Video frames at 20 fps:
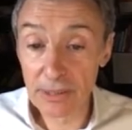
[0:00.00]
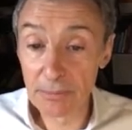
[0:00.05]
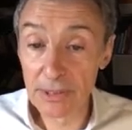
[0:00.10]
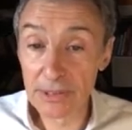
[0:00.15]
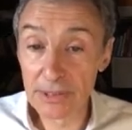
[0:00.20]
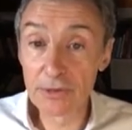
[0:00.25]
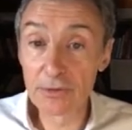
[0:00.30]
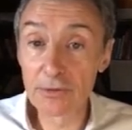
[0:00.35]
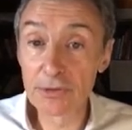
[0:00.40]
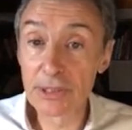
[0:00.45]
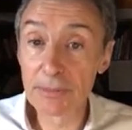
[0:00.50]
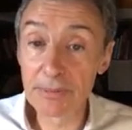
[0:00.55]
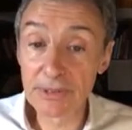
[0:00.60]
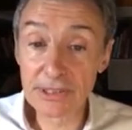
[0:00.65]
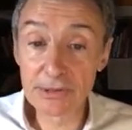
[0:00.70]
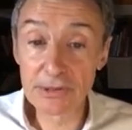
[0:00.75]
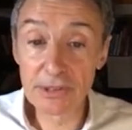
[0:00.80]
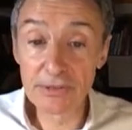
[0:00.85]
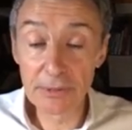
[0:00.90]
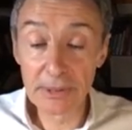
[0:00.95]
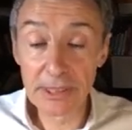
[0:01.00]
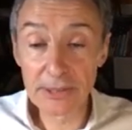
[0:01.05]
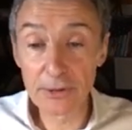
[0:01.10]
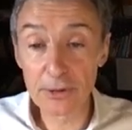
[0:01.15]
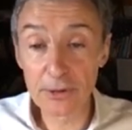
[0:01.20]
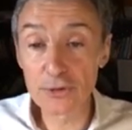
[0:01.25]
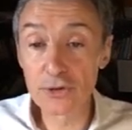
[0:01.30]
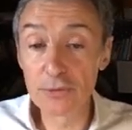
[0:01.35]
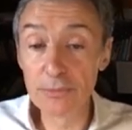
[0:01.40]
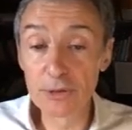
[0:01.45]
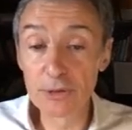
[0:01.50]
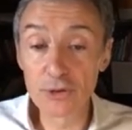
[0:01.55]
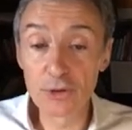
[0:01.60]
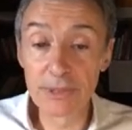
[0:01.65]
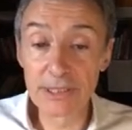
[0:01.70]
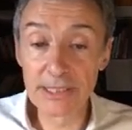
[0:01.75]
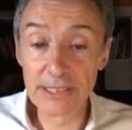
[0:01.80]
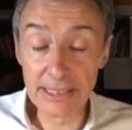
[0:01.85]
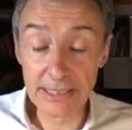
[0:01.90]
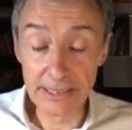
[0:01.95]
Maintenant, on est passé de défibrillateur
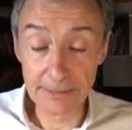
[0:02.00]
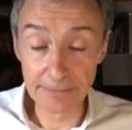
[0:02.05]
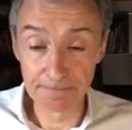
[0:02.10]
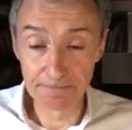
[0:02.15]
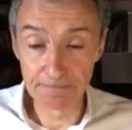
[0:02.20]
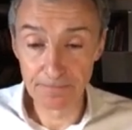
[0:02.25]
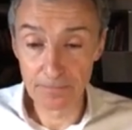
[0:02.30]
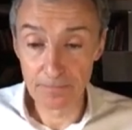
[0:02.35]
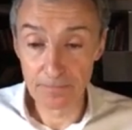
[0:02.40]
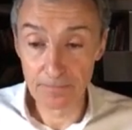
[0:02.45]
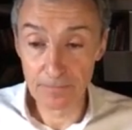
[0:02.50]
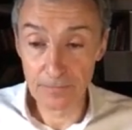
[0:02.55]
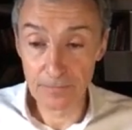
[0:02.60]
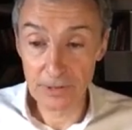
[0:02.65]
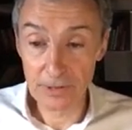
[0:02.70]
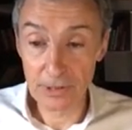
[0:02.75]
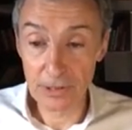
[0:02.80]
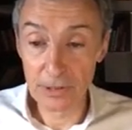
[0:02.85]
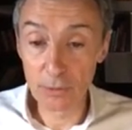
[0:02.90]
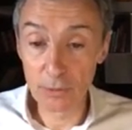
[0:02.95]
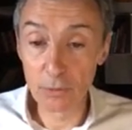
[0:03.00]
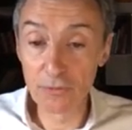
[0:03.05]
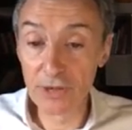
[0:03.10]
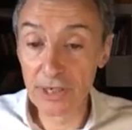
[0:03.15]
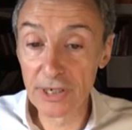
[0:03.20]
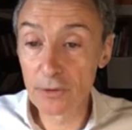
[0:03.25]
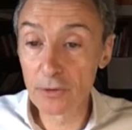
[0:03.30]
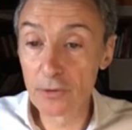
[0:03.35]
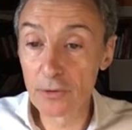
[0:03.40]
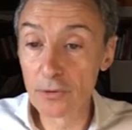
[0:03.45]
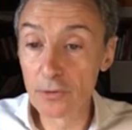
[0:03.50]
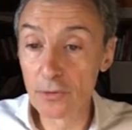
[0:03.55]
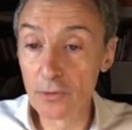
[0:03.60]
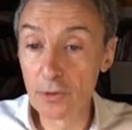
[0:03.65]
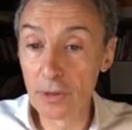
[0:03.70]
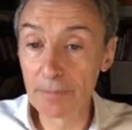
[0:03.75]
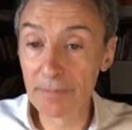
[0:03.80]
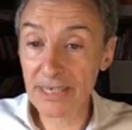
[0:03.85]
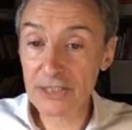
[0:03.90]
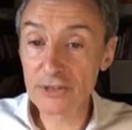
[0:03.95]
semi-automatique, c'est-à-dire où il fallait que
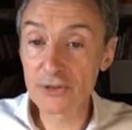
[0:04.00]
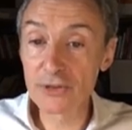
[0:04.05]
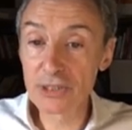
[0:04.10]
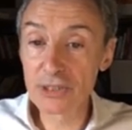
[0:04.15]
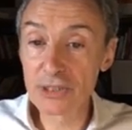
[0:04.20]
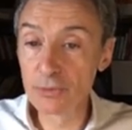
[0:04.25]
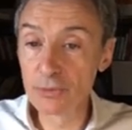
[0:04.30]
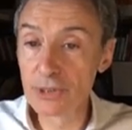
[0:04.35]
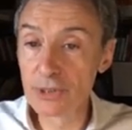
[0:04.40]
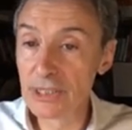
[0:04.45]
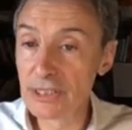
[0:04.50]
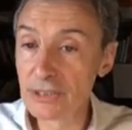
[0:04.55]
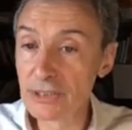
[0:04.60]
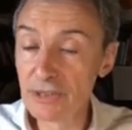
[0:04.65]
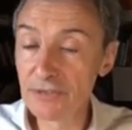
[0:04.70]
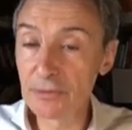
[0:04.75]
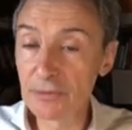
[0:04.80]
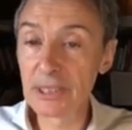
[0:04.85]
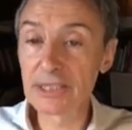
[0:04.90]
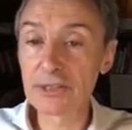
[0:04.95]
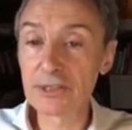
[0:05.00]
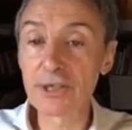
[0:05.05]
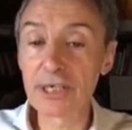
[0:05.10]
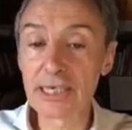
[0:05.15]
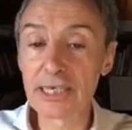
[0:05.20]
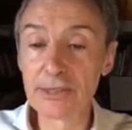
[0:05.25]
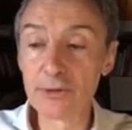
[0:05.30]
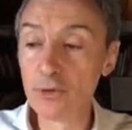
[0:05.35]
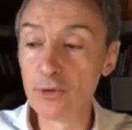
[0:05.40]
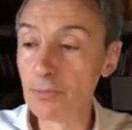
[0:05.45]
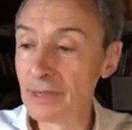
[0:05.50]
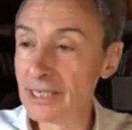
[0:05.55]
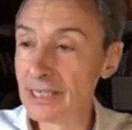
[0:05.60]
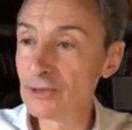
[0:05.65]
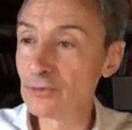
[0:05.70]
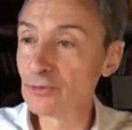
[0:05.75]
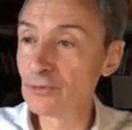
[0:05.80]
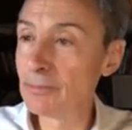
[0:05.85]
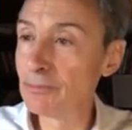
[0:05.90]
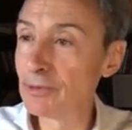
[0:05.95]
la personne qui utilise le défibrillateur avec les deux
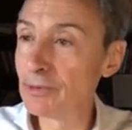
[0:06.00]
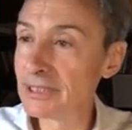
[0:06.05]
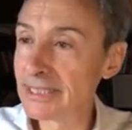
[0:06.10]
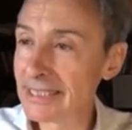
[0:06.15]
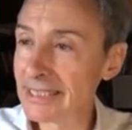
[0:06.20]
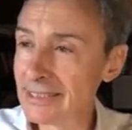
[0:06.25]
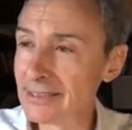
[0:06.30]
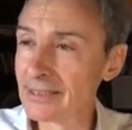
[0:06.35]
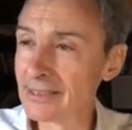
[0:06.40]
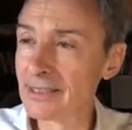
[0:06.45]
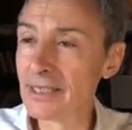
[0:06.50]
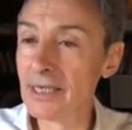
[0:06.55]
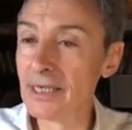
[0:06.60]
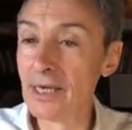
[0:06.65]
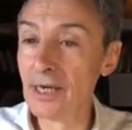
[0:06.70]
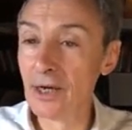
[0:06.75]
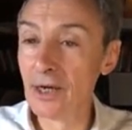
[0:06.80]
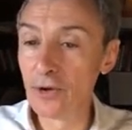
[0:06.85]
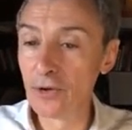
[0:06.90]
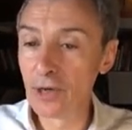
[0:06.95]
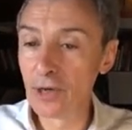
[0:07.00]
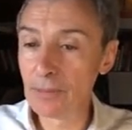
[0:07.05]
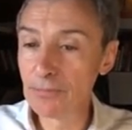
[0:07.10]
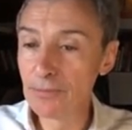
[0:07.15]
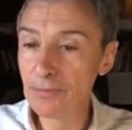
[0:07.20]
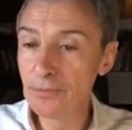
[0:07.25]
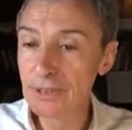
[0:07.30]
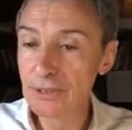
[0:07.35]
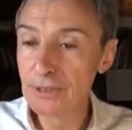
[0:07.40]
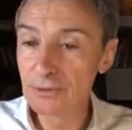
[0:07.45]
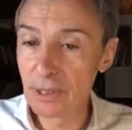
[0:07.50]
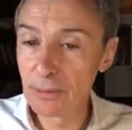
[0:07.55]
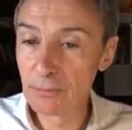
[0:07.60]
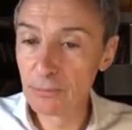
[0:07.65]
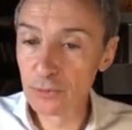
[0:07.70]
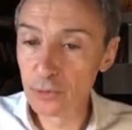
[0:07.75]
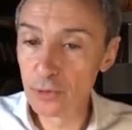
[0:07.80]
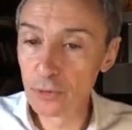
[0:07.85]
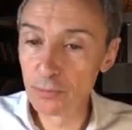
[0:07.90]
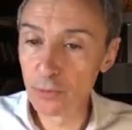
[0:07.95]
palettes sur la poitrine euh, appuie sur un
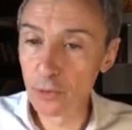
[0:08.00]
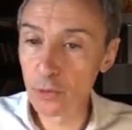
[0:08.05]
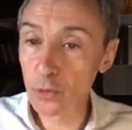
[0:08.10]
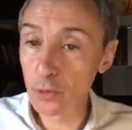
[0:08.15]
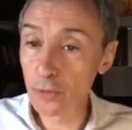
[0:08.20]
bouton pour